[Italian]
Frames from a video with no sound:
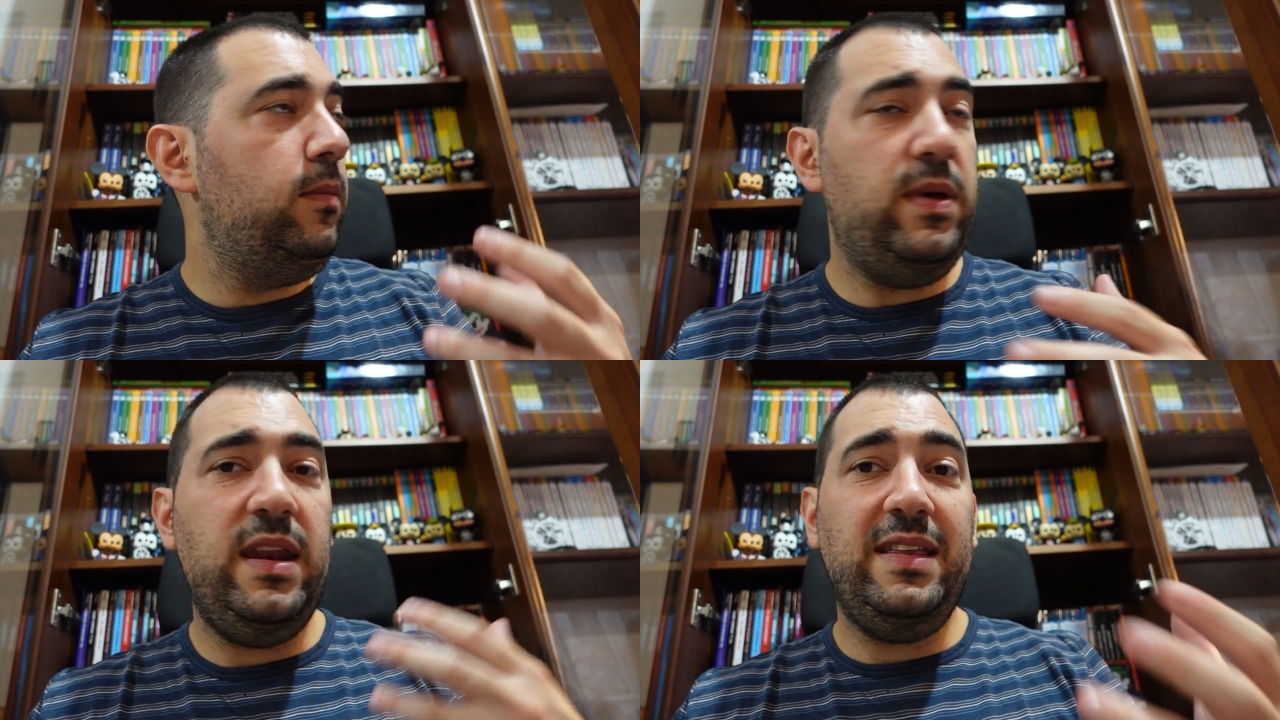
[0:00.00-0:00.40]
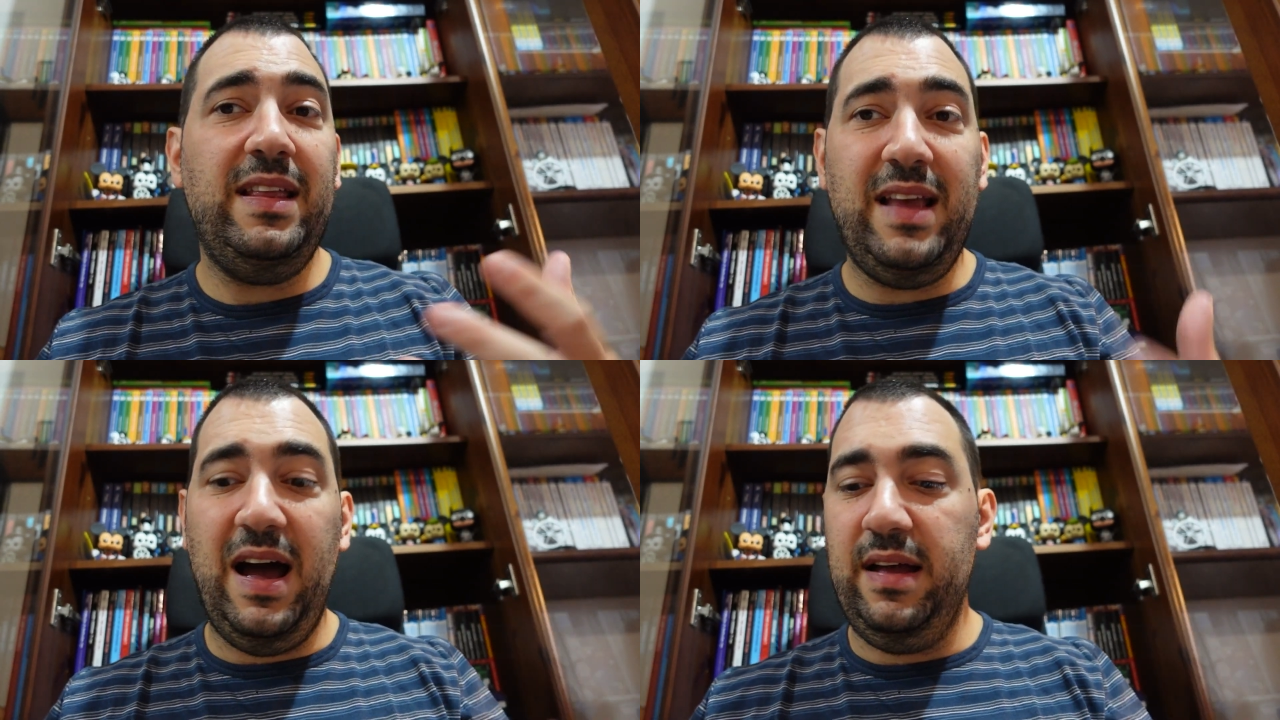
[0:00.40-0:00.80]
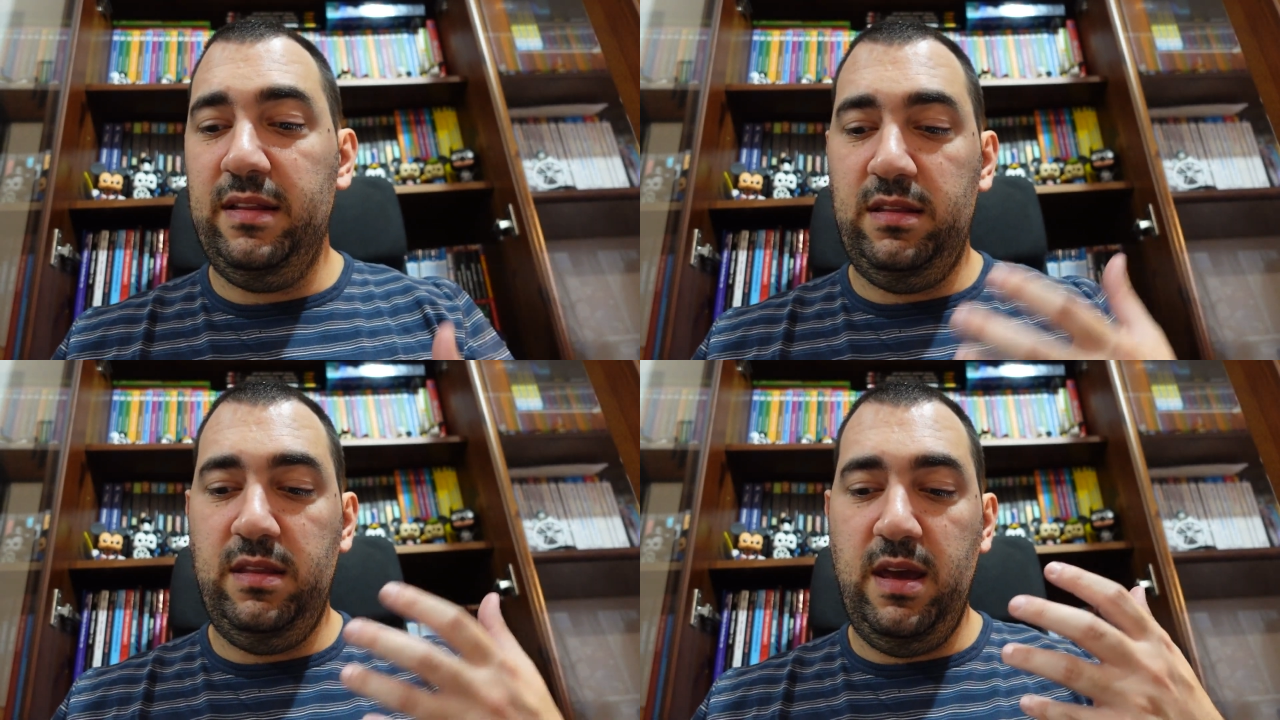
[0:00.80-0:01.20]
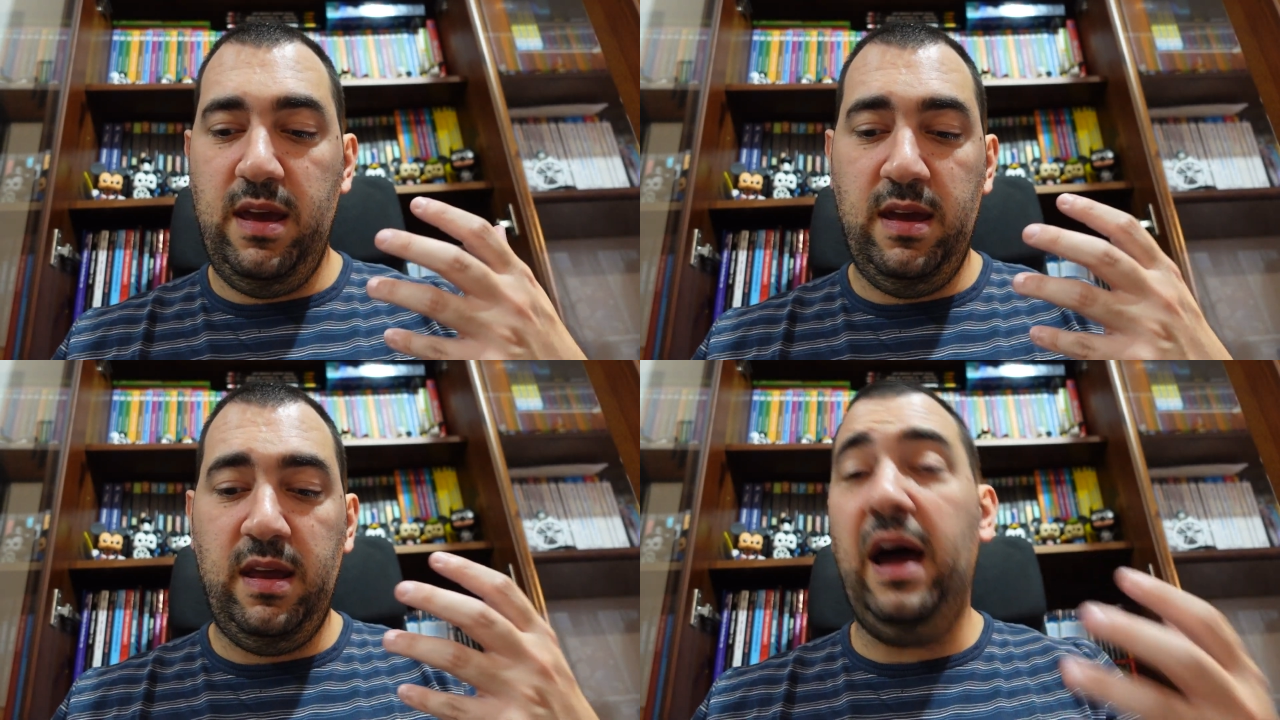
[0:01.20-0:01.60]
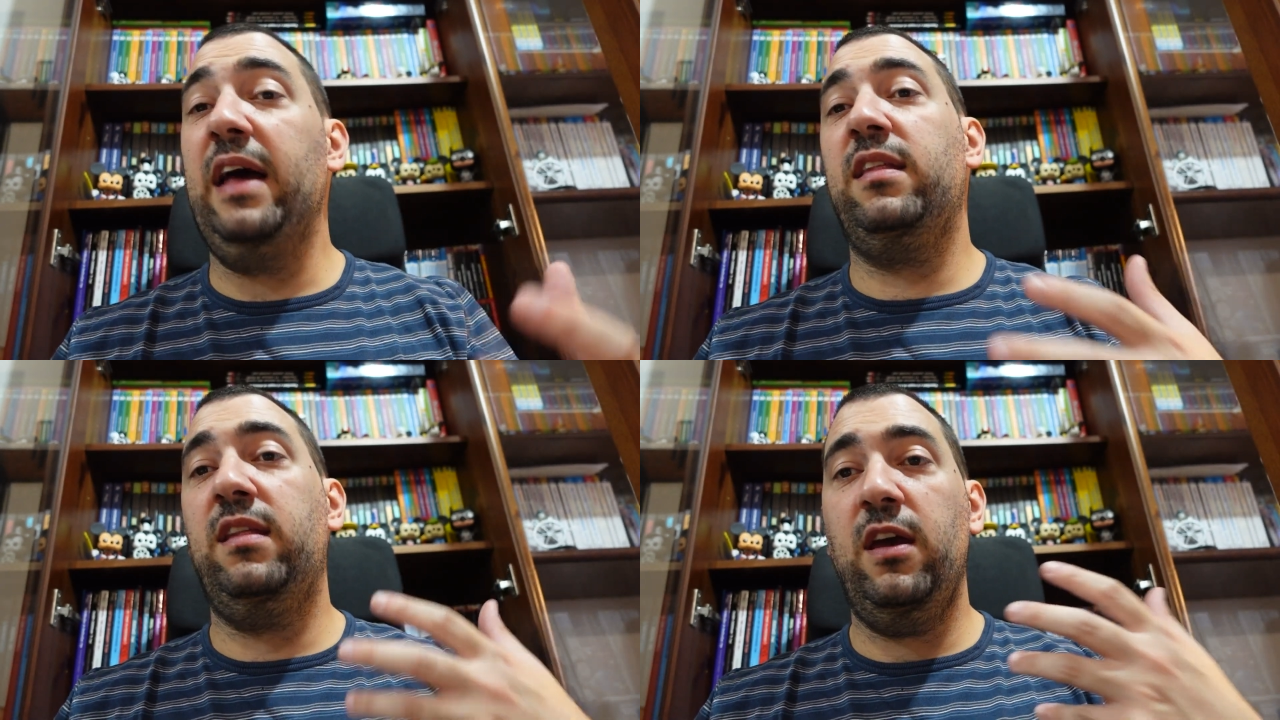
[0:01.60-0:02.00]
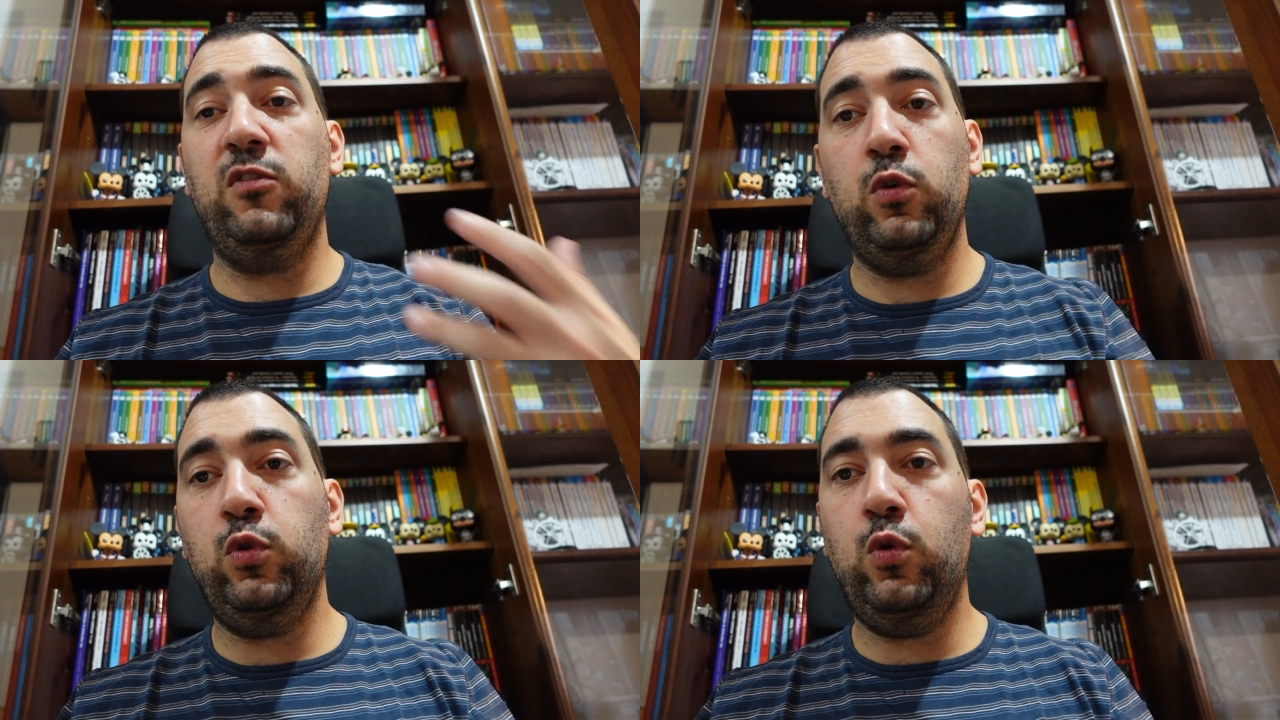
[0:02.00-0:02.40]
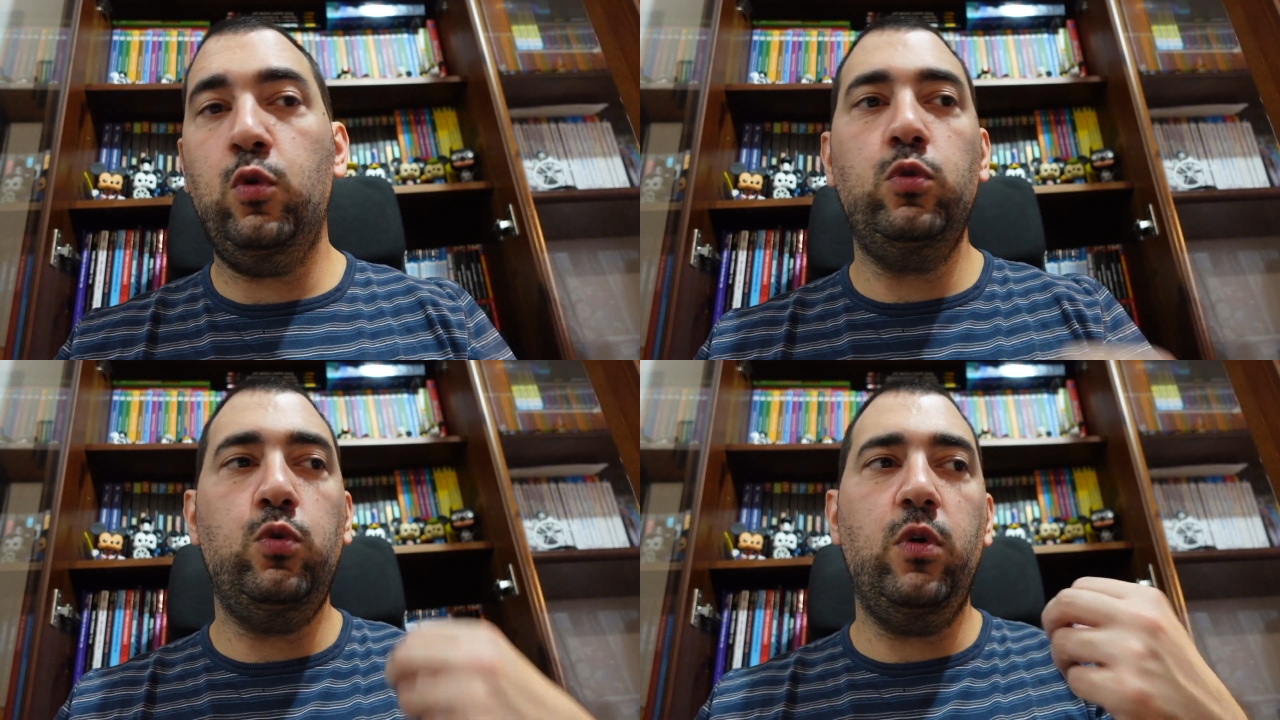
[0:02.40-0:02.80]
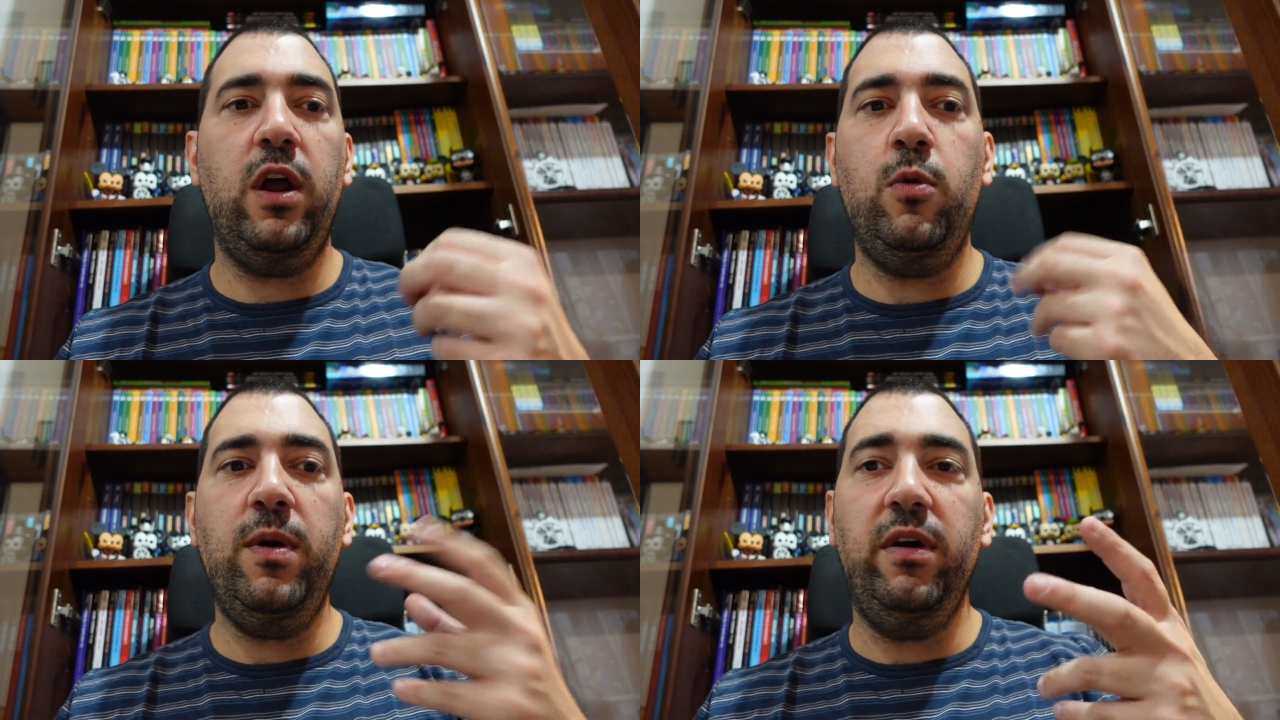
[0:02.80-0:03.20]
piene di tante razze e sottoculture come